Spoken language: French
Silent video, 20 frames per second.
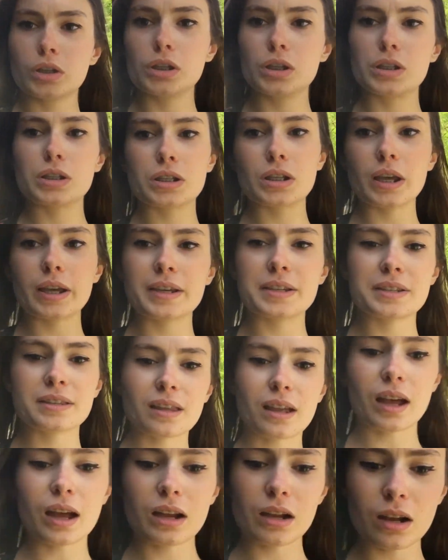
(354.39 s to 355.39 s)
X
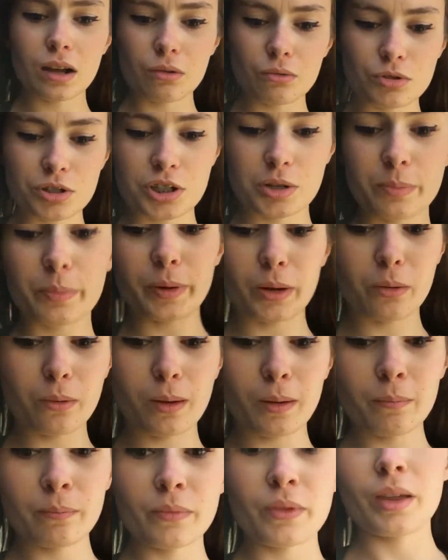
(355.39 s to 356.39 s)
extra là ou je sais pas quoi.